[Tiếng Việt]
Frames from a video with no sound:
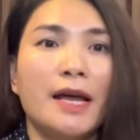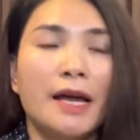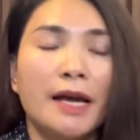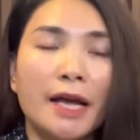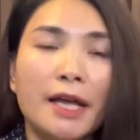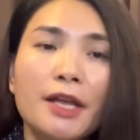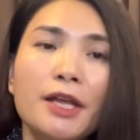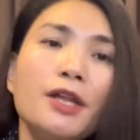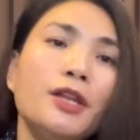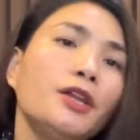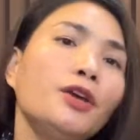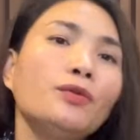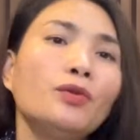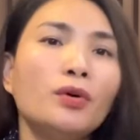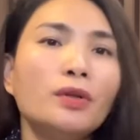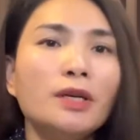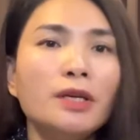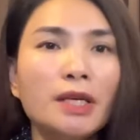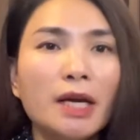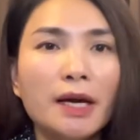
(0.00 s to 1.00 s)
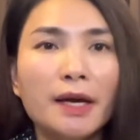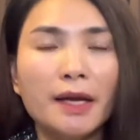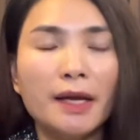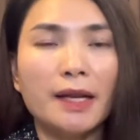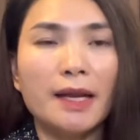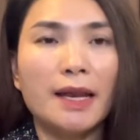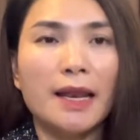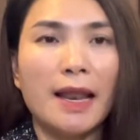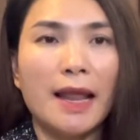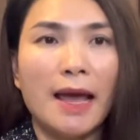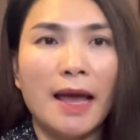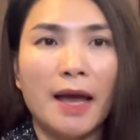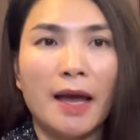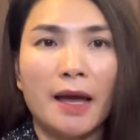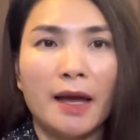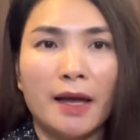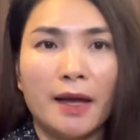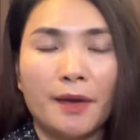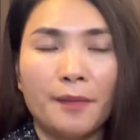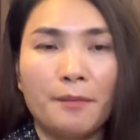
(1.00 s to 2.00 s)
Cái yếu tố thứ nhất ấy là
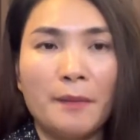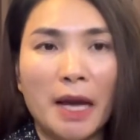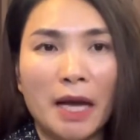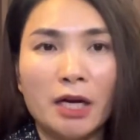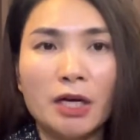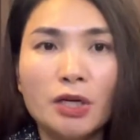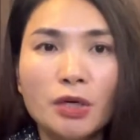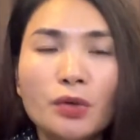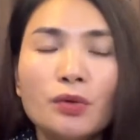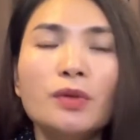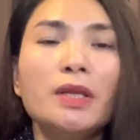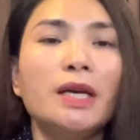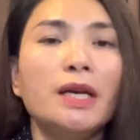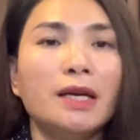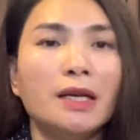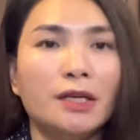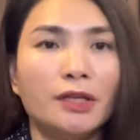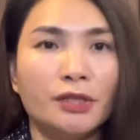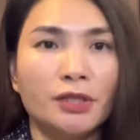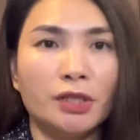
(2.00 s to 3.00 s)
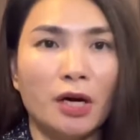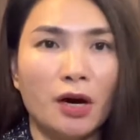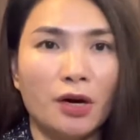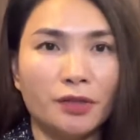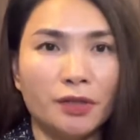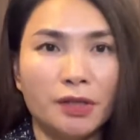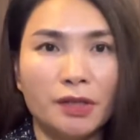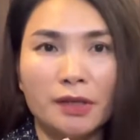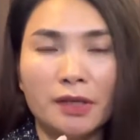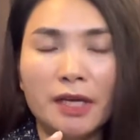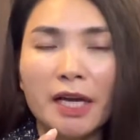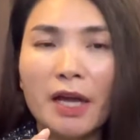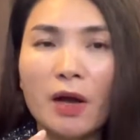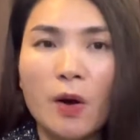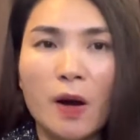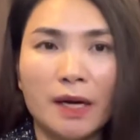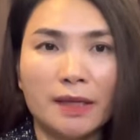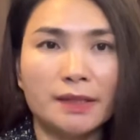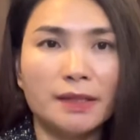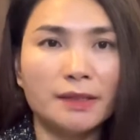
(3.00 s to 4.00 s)
bạn ưu tiên lựa chọn những cái
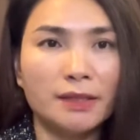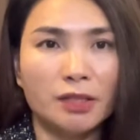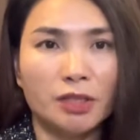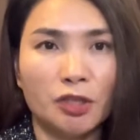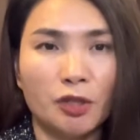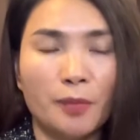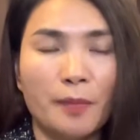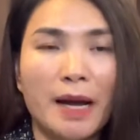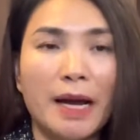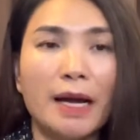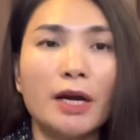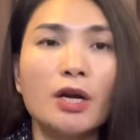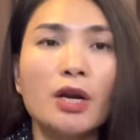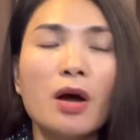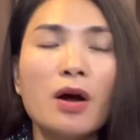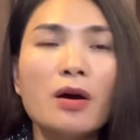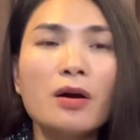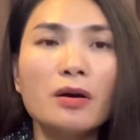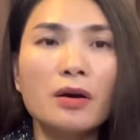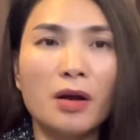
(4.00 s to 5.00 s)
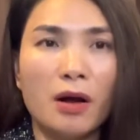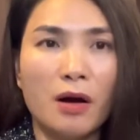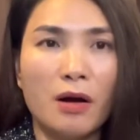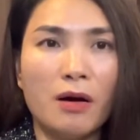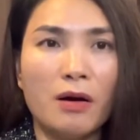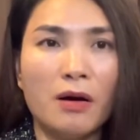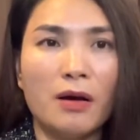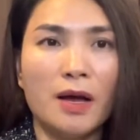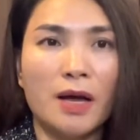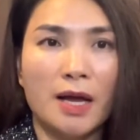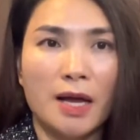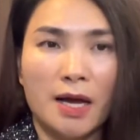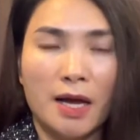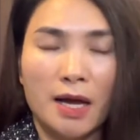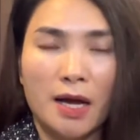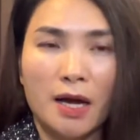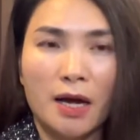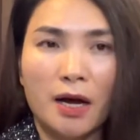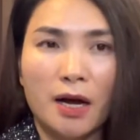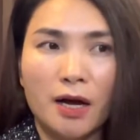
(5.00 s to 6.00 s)
hoạt chất sữa rửa mặt nó có
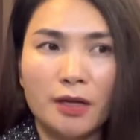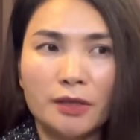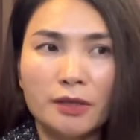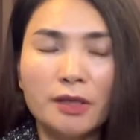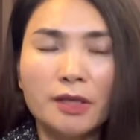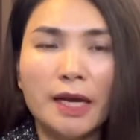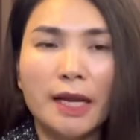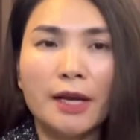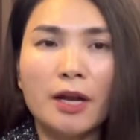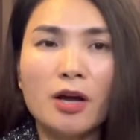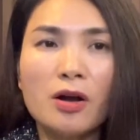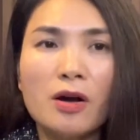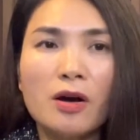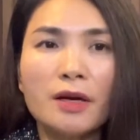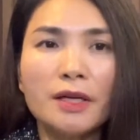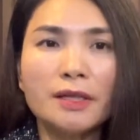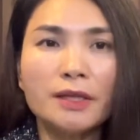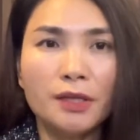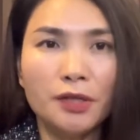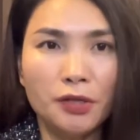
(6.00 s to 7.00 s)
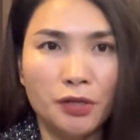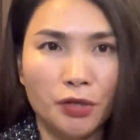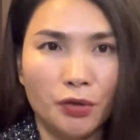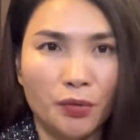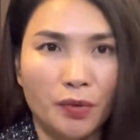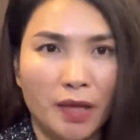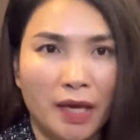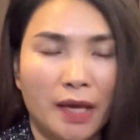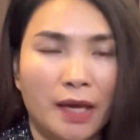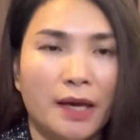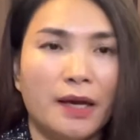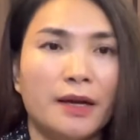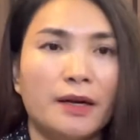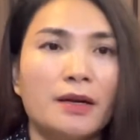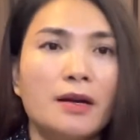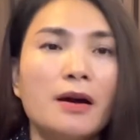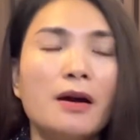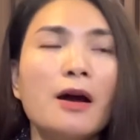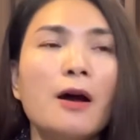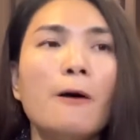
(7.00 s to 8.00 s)
à, tức là nó có cái tính dịu nhẹ,
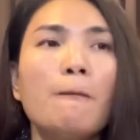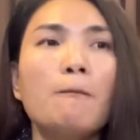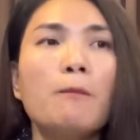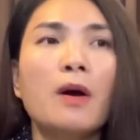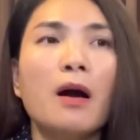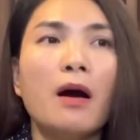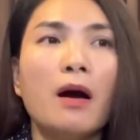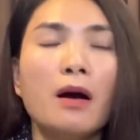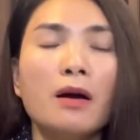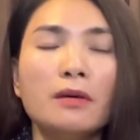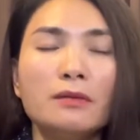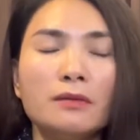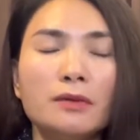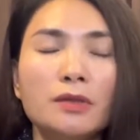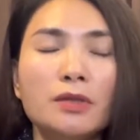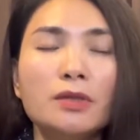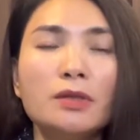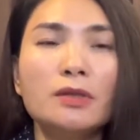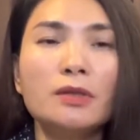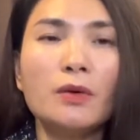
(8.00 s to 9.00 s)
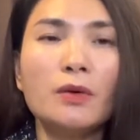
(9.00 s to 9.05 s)
nó không có chứa